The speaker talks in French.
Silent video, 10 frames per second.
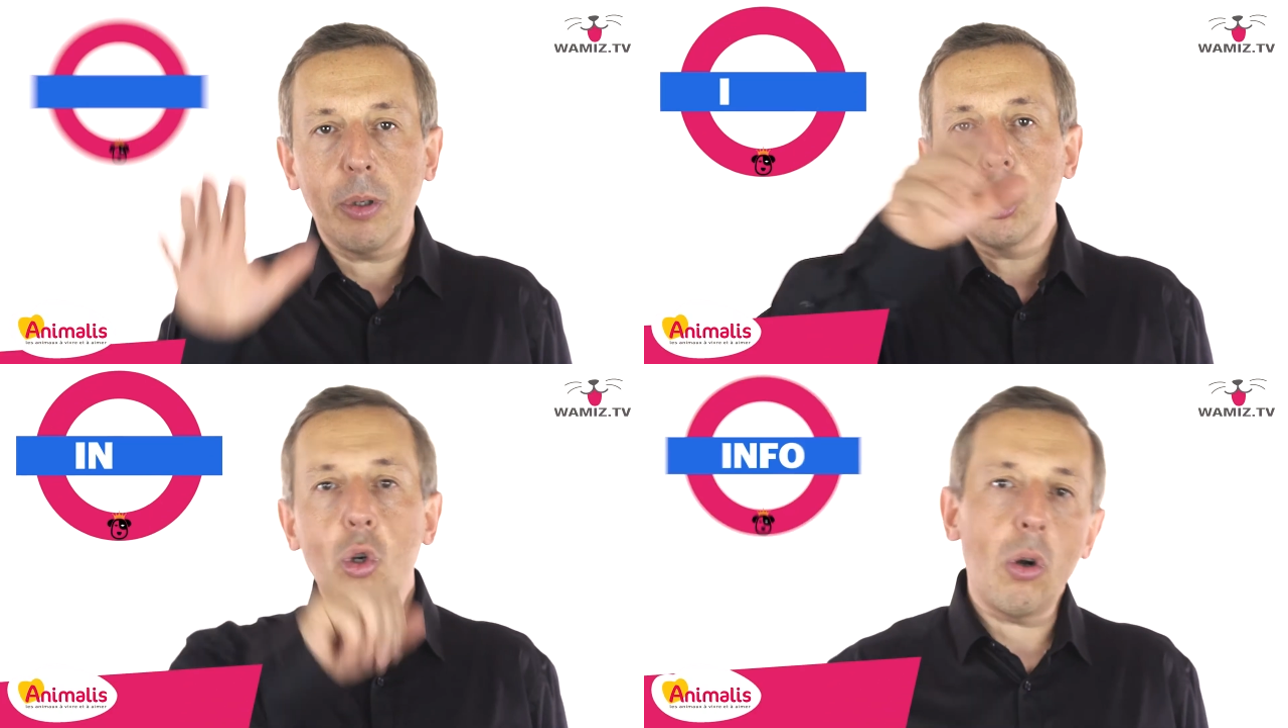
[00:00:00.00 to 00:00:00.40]

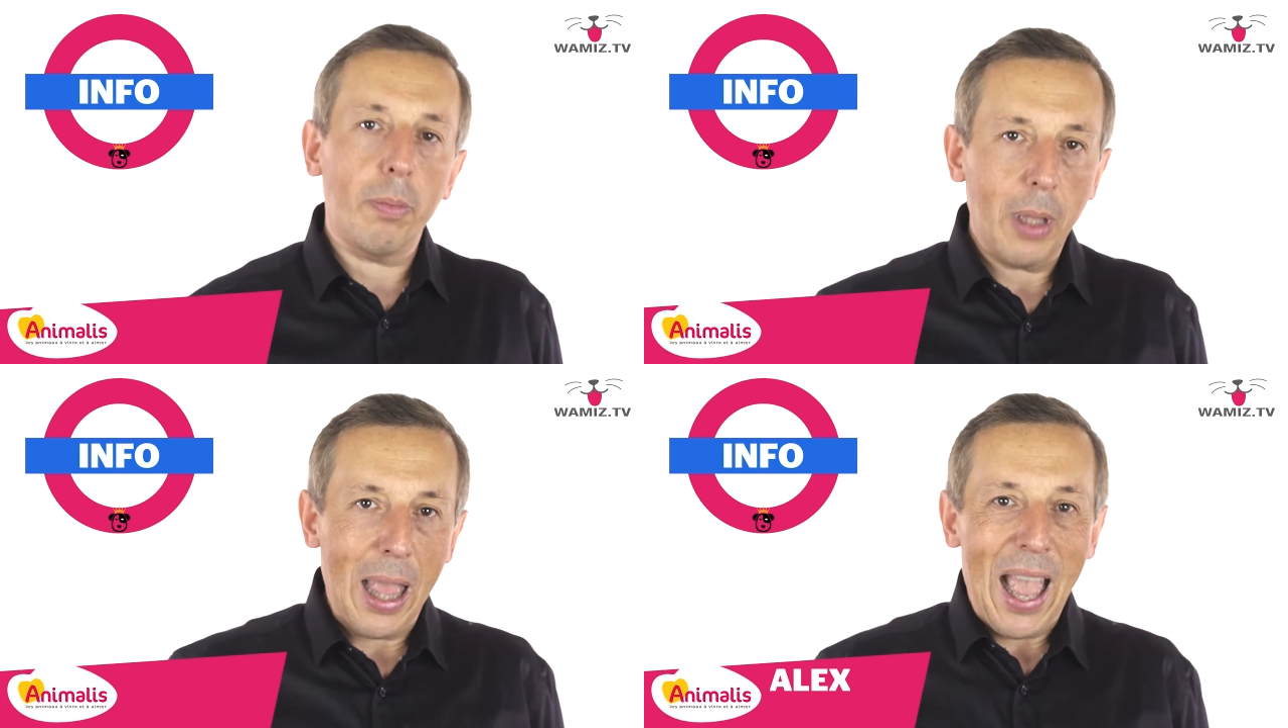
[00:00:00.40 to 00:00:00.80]

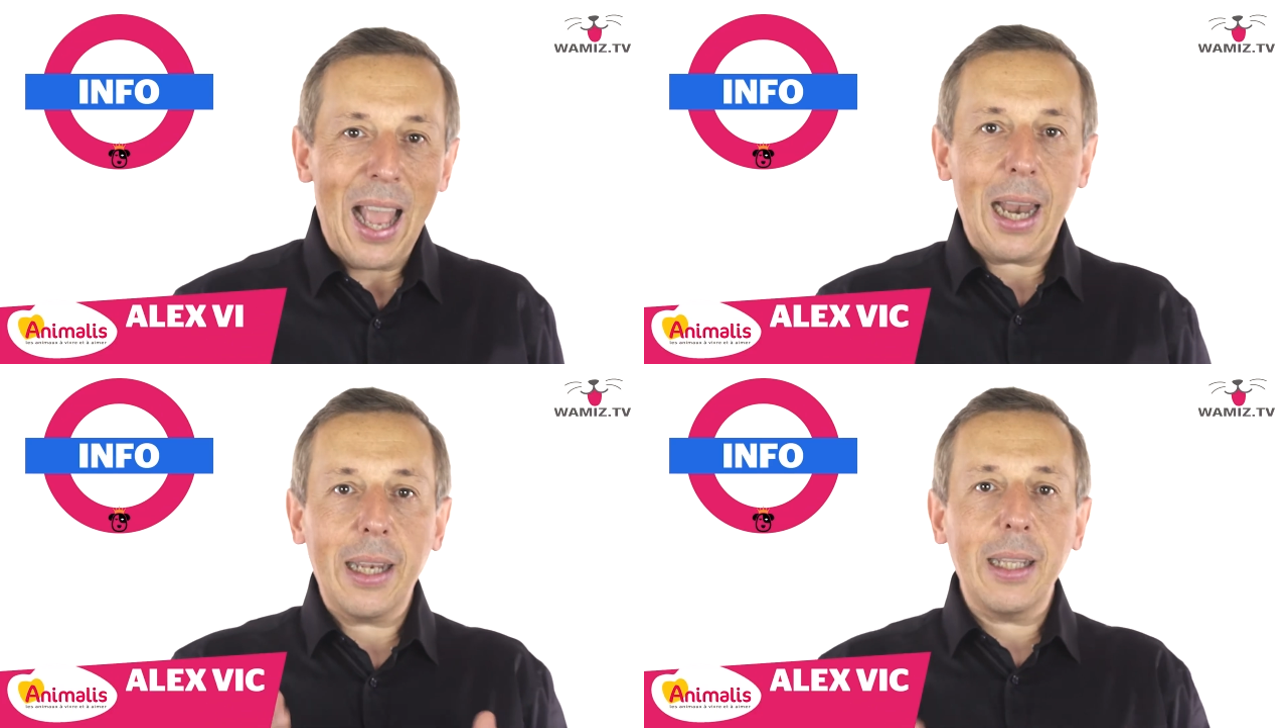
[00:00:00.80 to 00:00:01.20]
Bonjour
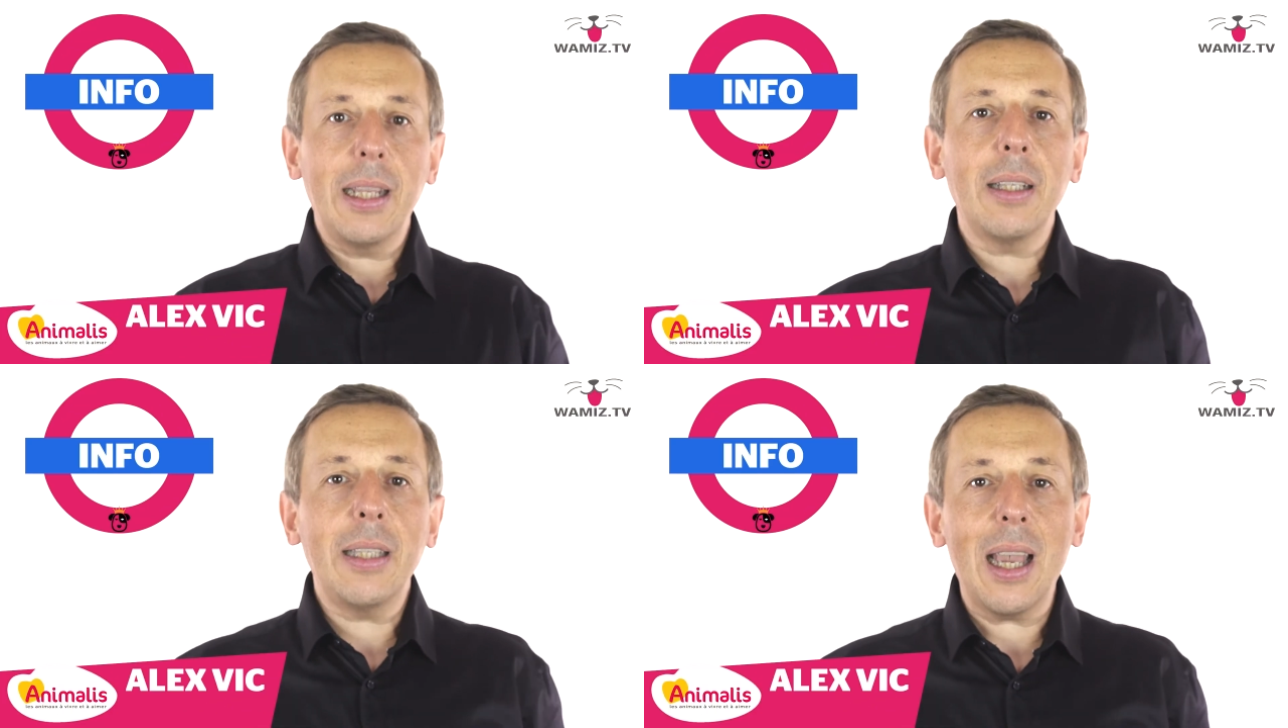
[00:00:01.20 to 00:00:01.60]
L'année
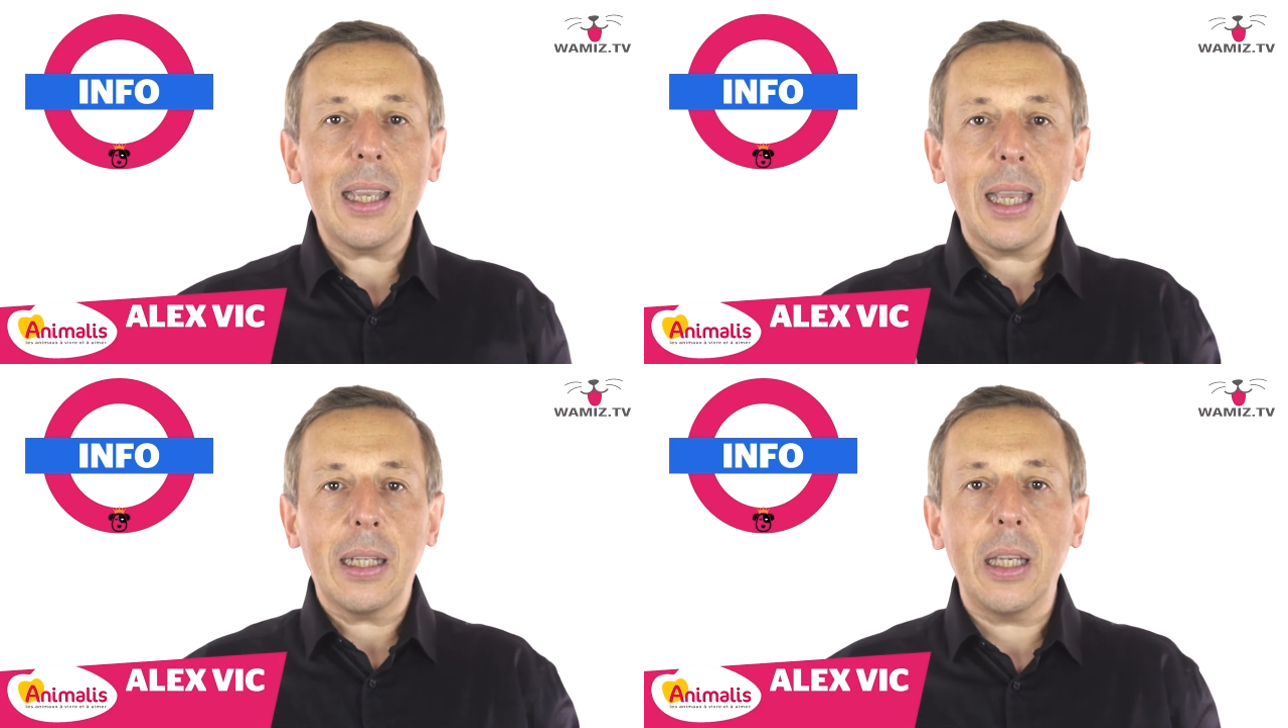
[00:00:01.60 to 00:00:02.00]

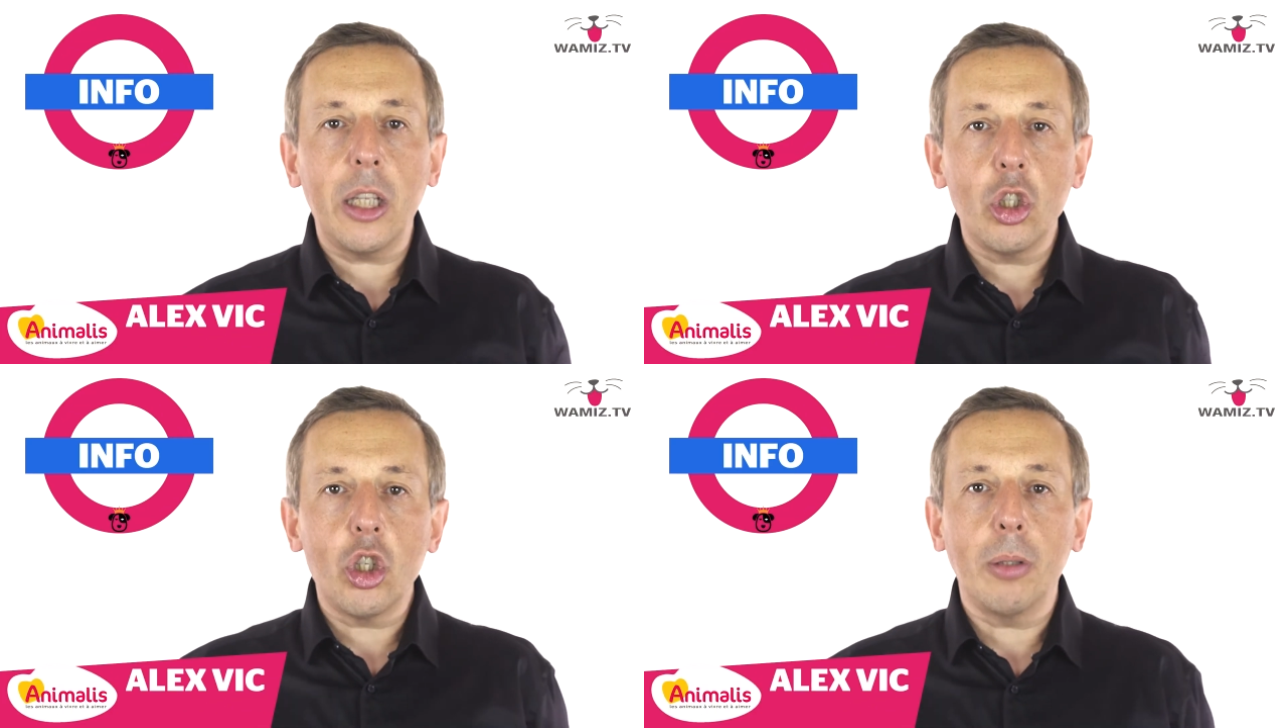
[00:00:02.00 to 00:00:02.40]
dernière,
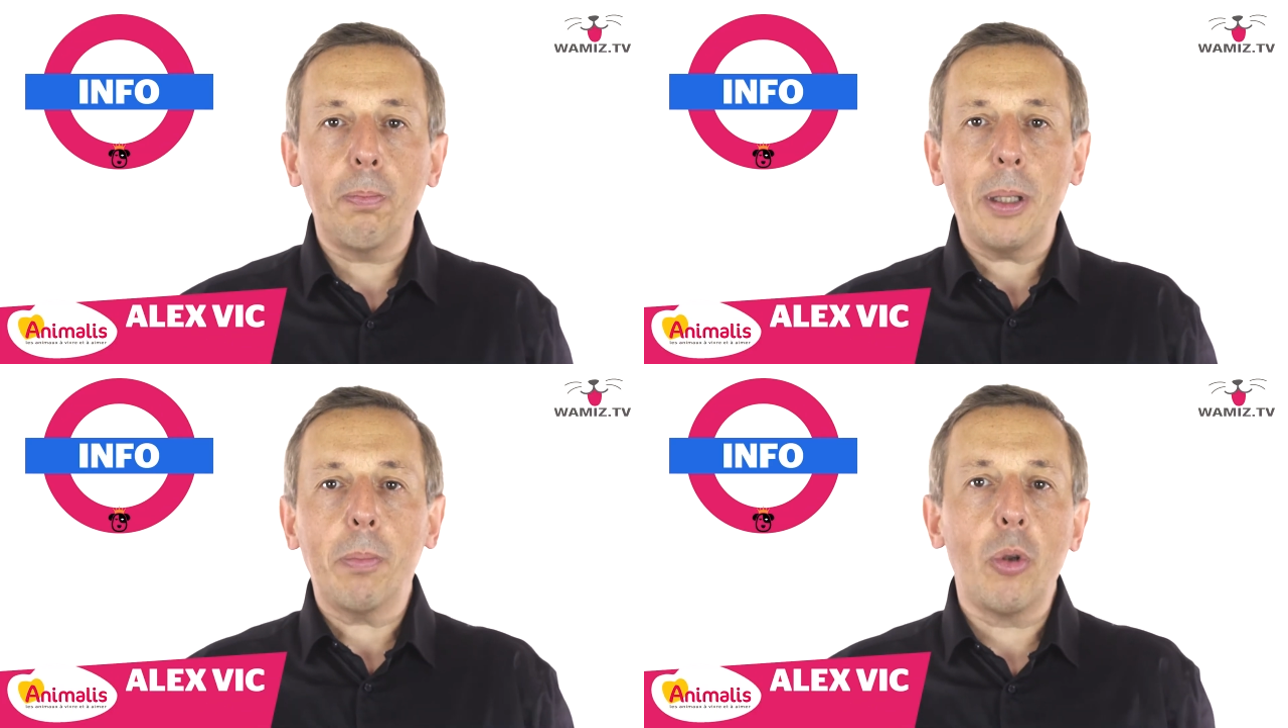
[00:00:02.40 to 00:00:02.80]
Kathleen, jeune
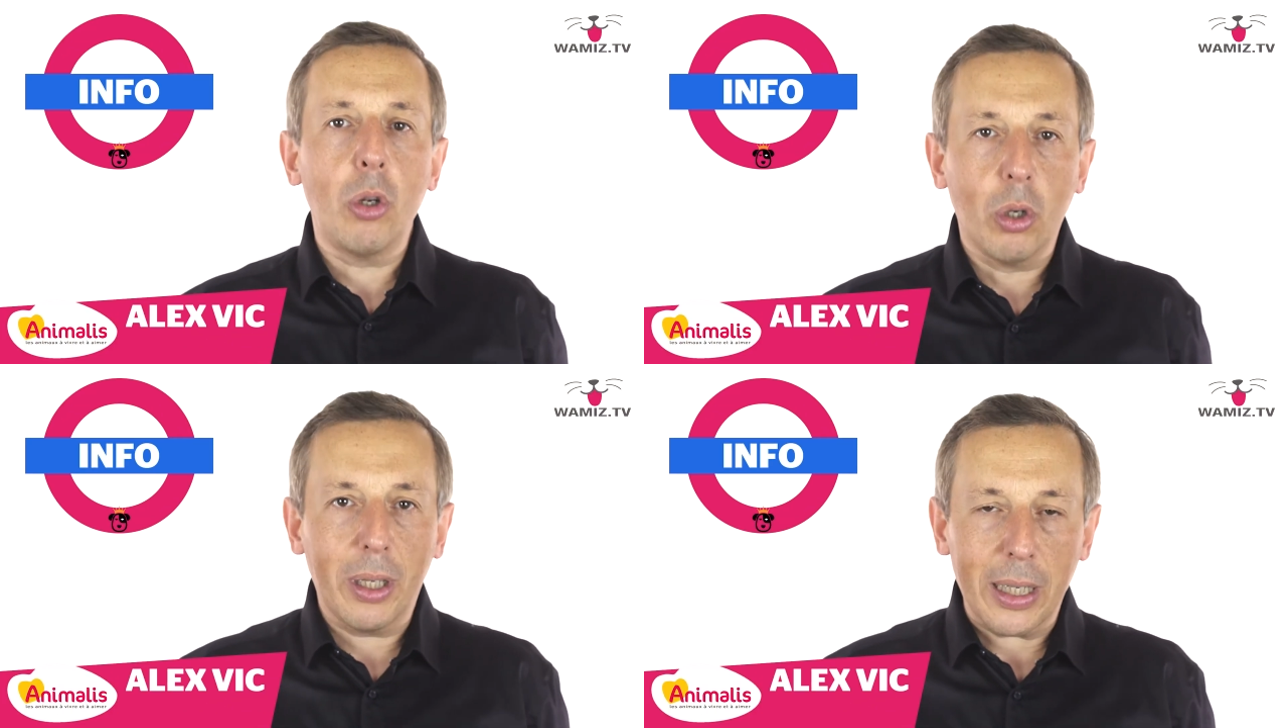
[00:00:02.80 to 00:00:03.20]

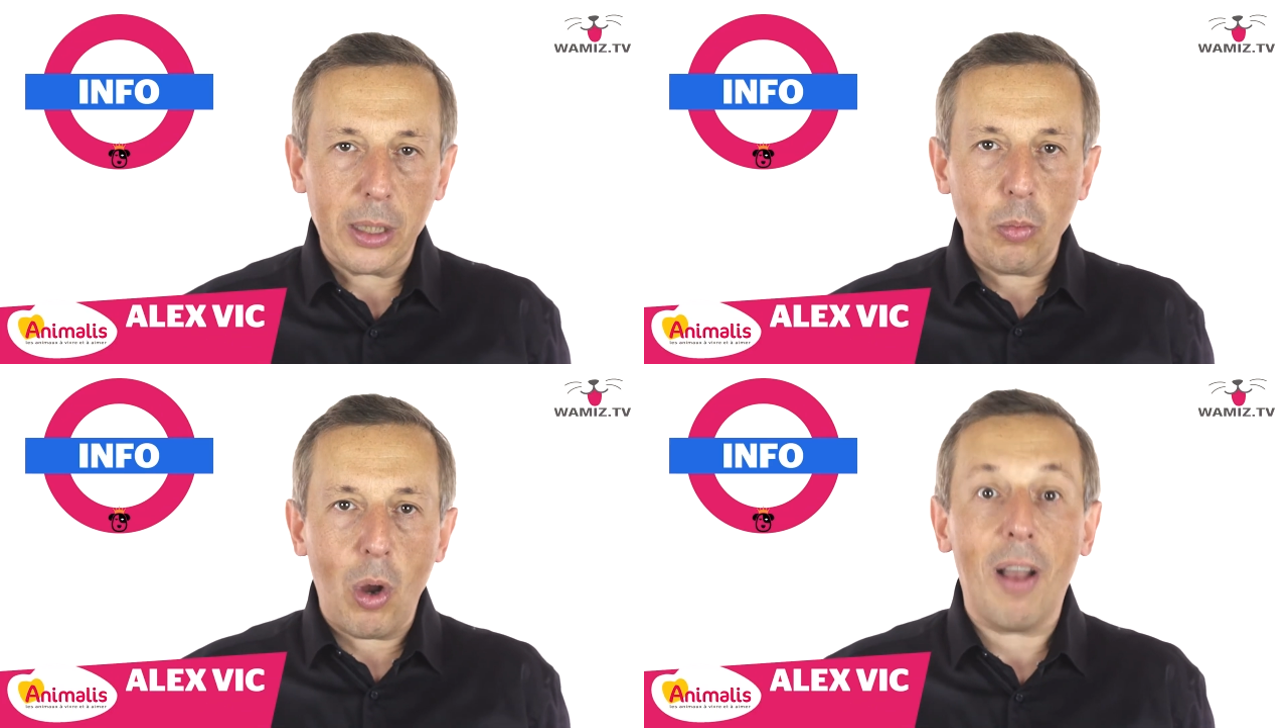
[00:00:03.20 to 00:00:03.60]
pitbull de
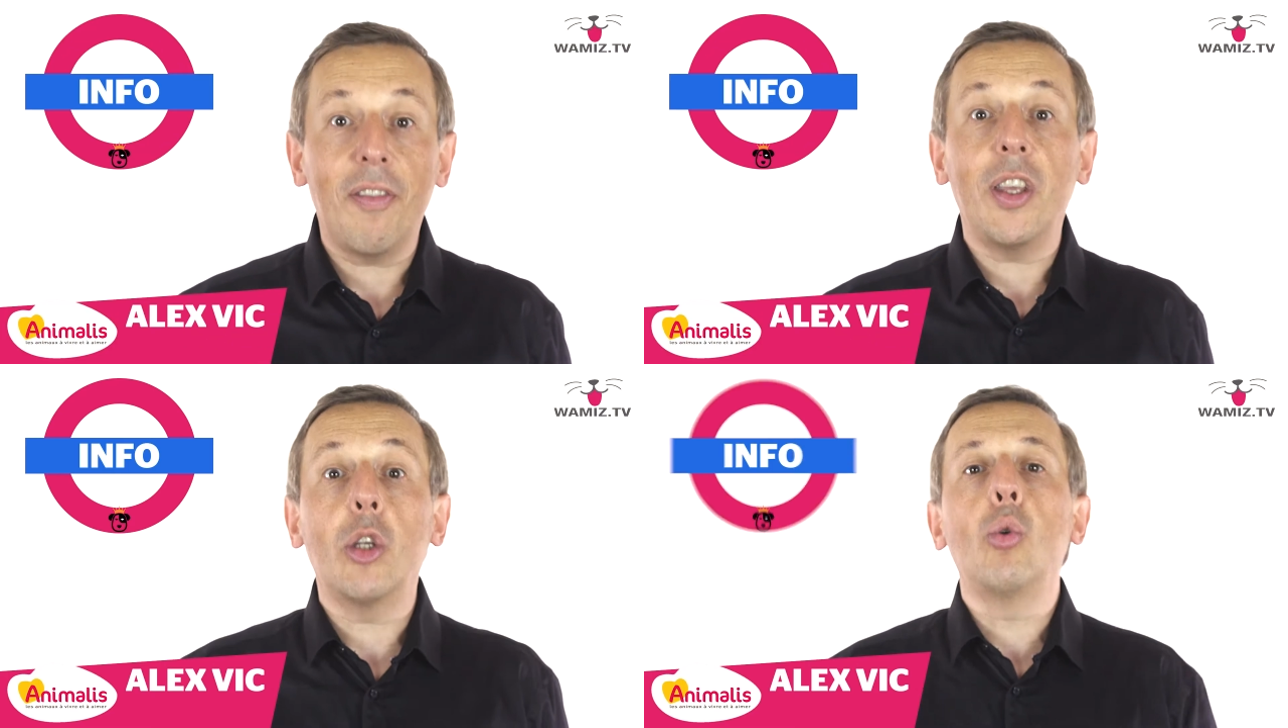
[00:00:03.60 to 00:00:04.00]
15 mois, a
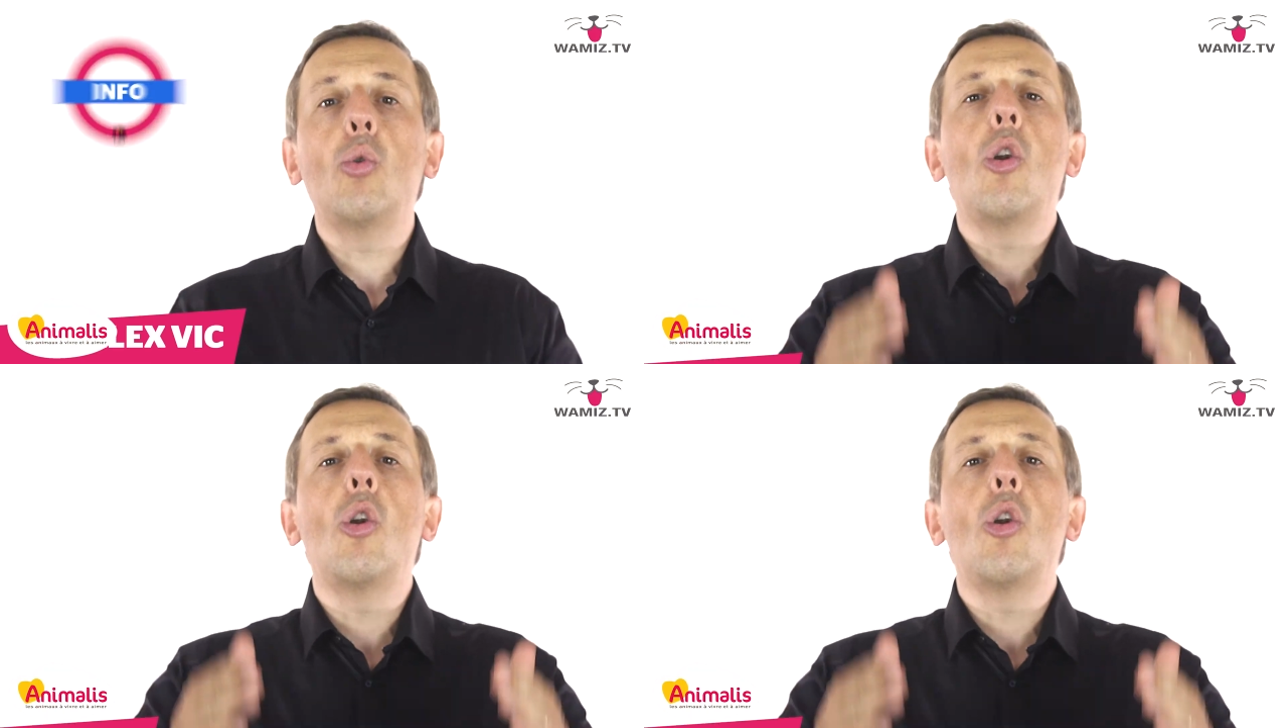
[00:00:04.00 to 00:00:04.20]
vécu